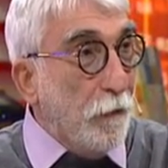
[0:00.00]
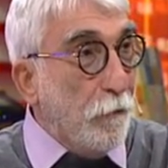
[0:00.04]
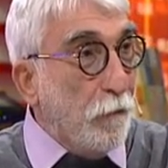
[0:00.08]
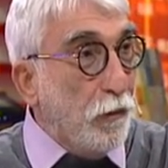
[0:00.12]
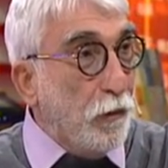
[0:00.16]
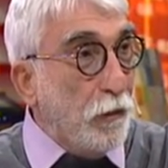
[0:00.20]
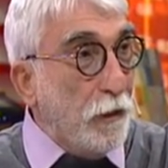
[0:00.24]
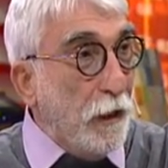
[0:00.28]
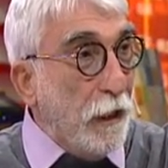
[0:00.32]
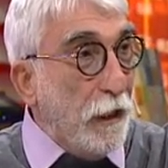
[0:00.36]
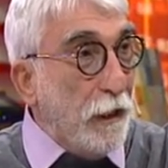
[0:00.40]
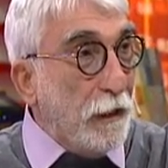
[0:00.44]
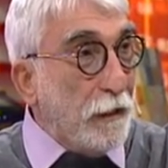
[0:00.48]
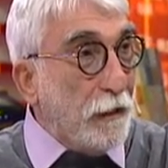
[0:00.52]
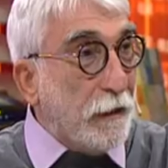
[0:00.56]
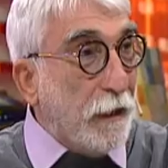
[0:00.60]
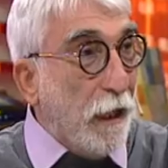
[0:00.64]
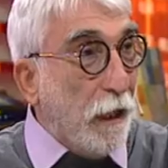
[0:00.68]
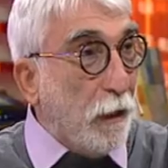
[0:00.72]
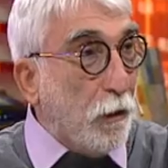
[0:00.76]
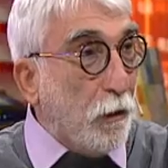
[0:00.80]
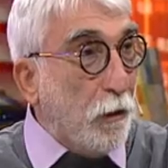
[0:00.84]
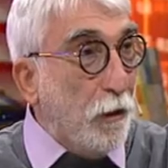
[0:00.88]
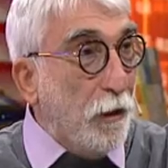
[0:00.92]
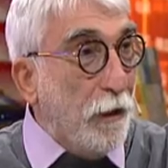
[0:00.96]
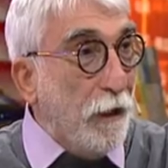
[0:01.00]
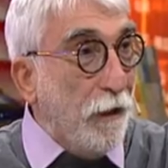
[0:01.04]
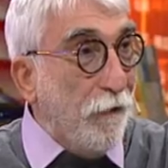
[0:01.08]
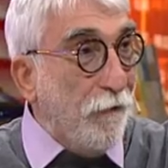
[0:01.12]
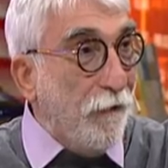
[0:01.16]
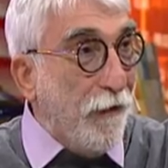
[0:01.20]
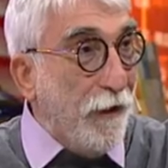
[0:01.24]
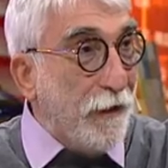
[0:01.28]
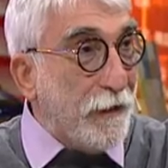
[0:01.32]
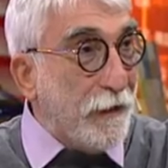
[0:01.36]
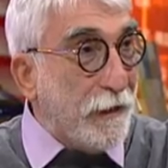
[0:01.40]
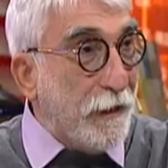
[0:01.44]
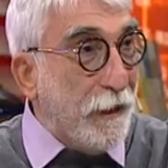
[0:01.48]
Bu da Sakko ile
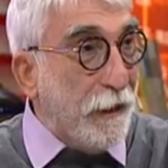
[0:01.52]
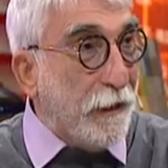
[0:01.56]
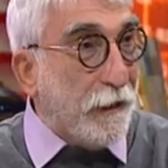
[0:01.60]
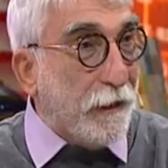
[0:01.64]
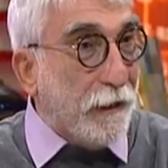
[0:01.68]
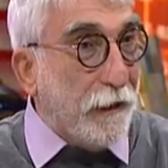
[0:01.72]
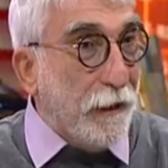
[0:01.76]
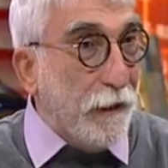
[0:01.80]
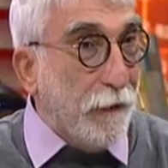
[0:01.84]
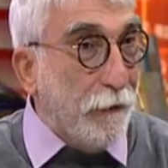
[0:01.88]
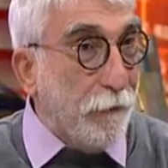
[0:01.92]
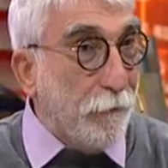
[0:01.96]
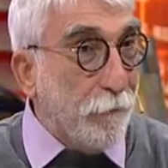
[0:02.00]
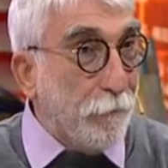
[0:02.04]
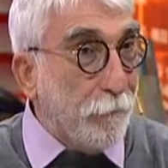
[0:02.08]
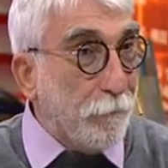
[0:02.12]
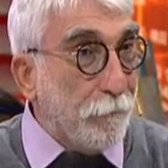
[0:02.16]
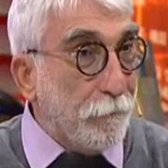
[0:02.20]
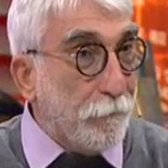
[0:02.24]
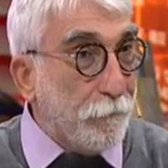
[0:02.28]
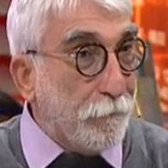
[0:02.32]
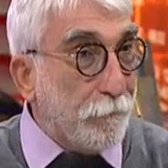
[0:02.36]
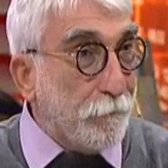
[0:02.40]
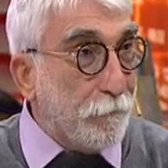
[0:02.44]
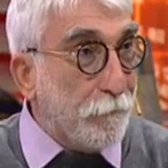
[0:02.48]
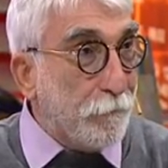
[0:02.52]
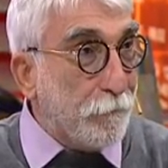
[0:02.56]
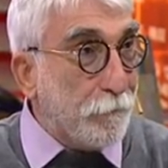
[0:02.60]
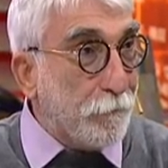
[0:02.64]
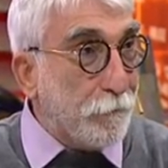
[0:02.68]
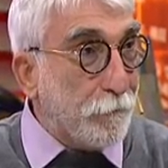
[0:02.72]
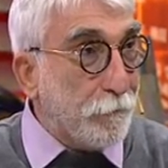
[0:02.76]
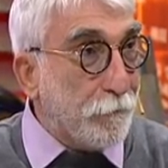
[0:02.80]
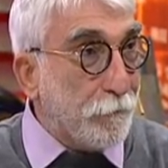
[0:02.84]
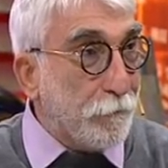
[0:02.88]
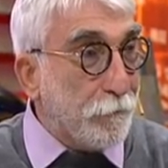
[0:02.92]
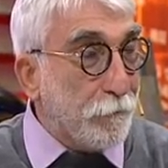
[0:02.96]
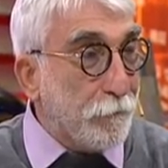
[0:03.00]
Vanzetti. Ah ah ah.
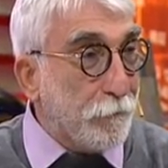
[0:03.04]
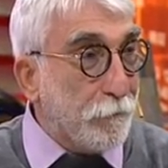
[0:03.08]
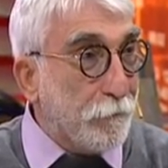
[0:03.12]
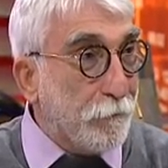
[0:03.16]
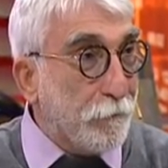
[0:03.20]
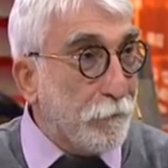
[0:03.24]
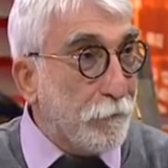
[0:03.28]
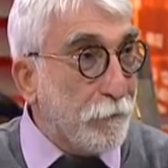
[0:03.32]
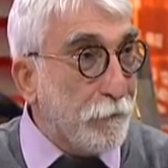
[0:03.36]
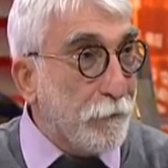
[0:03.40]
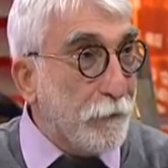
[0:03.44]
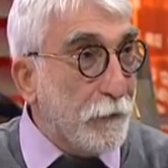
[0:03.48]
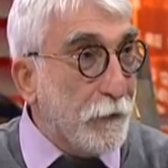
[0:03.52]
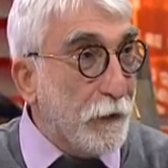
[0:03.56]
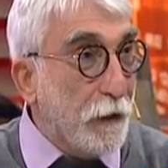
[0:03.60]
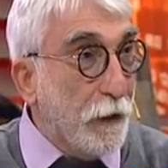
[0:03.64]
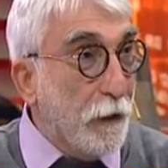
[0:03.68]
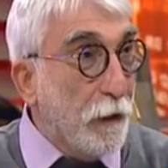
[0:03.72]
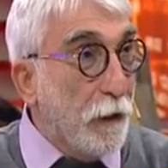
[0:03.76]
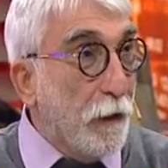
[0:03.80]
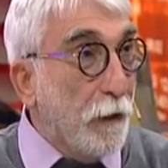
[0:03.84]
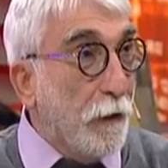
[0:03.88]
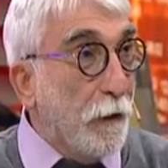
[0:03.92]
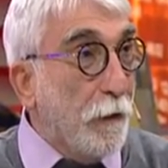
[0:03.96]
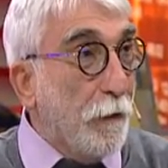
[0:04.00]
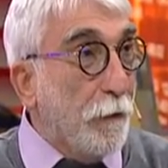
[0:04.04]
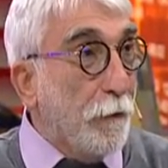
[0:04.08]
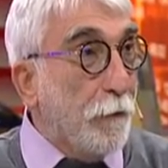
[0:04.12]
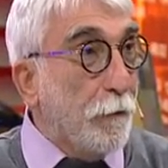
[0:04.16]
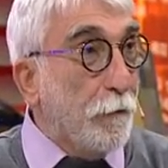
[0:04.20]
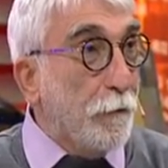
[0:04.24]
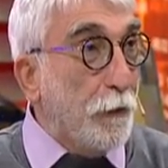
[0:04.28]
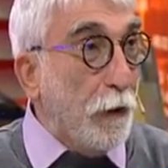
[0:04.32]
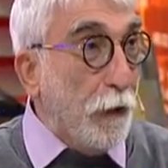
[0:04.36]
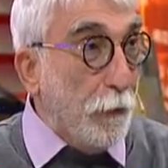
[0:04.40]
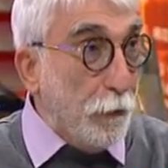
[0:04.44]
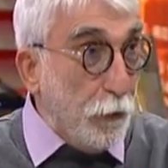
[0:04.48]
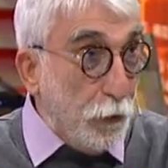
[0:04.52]
Zengin mutfağı mesela
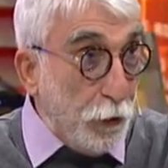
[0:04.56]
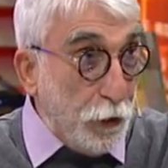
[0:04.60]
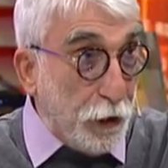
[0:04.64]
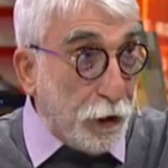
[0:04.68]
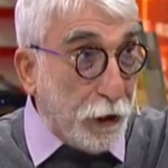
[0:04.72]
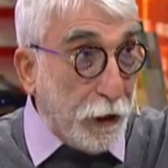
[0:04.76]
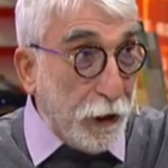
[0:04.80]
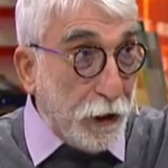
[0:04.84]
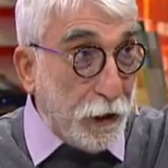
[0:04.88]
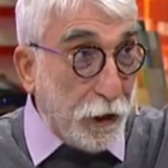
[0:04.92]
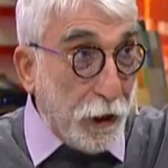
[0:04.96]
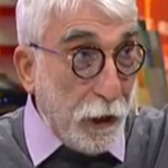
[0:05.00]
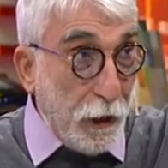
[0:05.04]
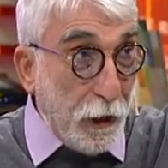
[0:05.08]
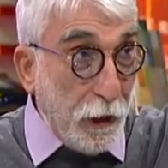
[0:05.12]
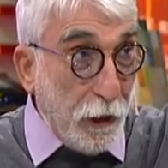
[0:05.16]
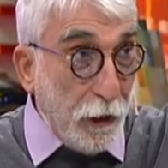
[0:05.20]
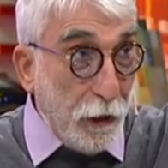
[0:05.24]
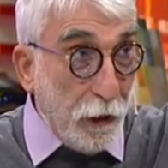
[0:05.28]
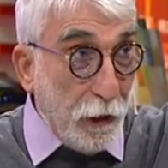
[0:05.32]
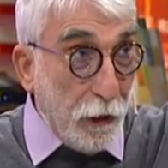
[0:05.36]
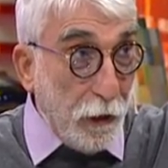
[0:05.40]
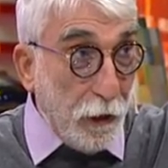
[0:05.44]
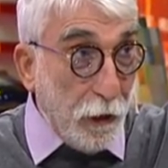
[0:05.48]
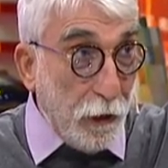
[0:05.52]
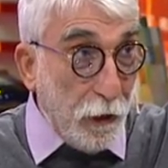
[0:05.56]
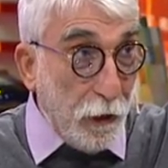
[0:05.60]
ne Bak, güzel işte oynar. şey- Halk